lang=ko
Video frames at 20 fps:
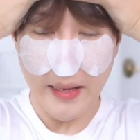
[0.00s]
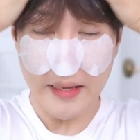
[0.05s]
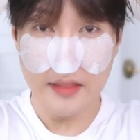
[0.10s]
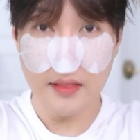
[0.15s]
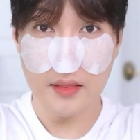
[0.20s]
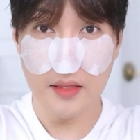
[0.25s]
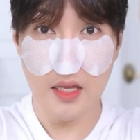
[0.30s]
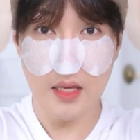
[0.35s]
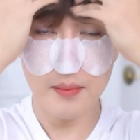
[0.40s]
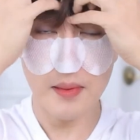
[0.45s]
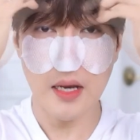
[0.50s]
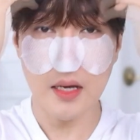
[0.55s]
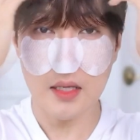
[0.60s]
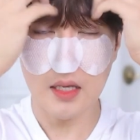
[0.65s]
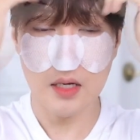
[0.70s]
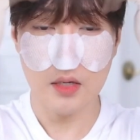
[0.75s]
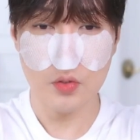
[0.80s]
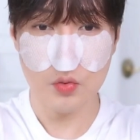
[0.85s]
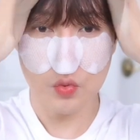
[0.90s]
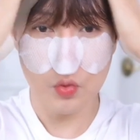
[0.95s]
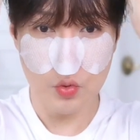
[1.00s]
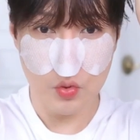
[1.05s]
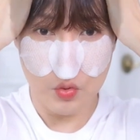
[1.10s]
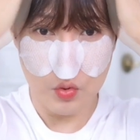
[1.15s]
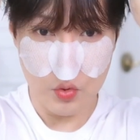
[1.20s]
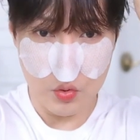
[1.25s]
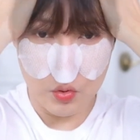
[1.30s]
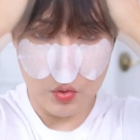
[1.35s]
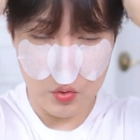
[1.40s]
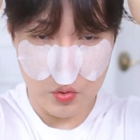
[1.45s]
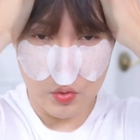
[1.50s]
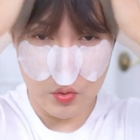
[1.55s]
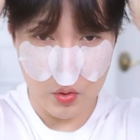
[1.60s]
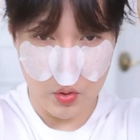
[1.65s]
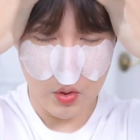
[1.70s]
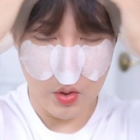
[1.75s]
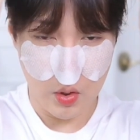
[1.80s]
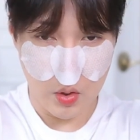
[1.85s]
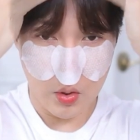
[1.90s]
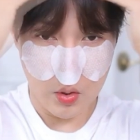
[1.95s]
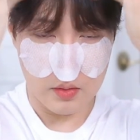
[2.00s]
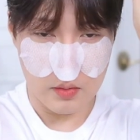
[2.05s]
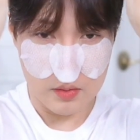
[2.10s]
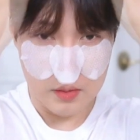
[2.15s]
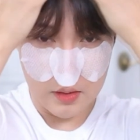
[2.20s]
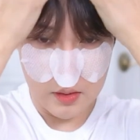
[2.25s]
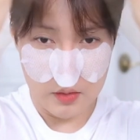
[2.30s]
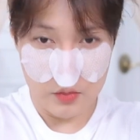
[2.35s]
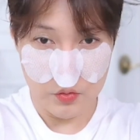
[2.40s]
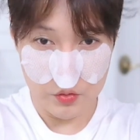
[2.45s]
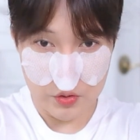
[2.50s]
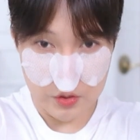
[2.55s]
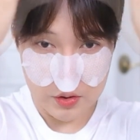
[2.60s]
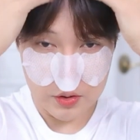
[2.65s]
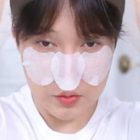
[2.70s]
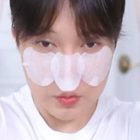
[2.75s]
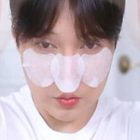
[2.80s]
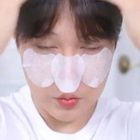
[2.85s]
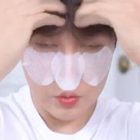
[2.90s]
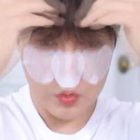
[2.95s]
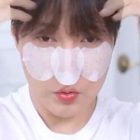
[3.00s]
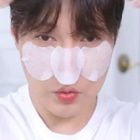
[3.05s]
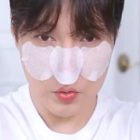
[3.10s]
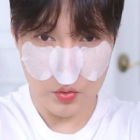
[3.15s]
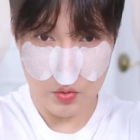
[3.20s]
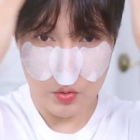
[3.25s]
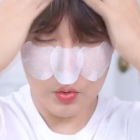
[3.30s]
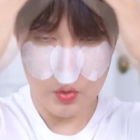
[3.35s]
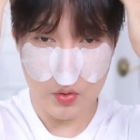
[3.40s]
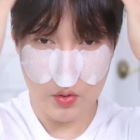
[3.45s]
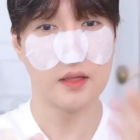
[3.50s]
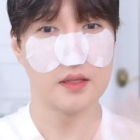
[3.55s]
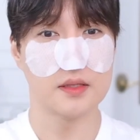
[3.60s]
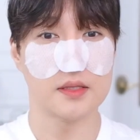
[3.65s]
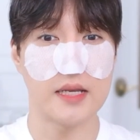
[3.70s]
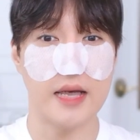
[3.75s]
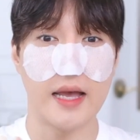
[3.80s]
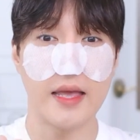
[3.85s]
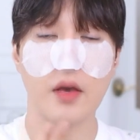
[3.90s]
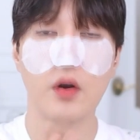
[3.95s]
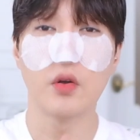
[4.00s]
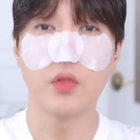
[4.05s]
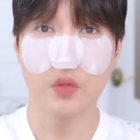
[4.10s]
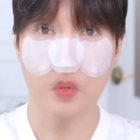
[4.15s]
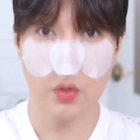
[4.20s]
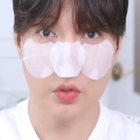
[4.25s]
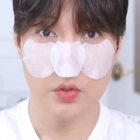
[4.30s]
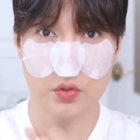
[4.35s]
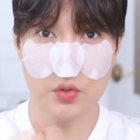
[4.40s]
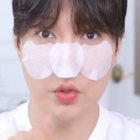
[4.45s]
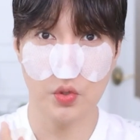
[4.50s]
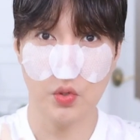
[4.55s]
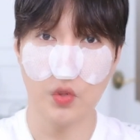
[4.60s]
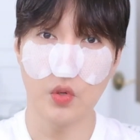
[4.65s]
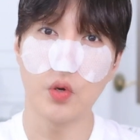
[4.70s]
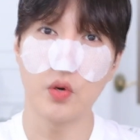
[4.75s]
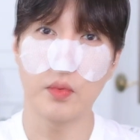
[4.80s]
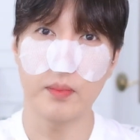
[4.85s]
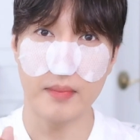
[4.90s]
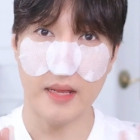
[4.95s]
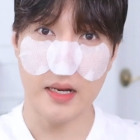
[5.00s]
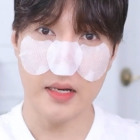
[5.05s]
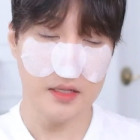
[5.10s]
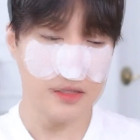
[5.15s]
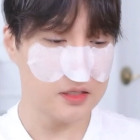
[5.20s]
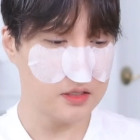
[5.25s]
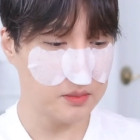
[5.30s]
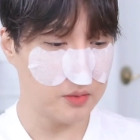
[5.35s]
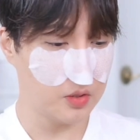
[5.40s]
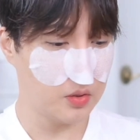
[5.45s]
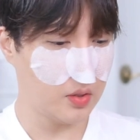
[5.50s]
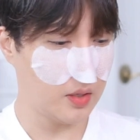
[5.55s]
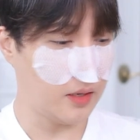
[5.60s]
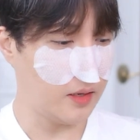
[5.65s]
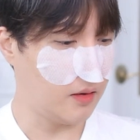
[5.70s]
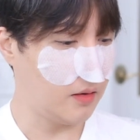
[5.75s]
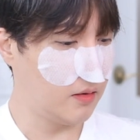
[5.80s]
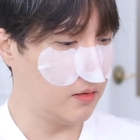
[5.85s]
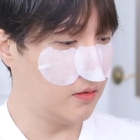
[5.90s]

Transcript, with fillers: 반대 방향으로 정리해 주시고 자연 건조로 말리시면 돼요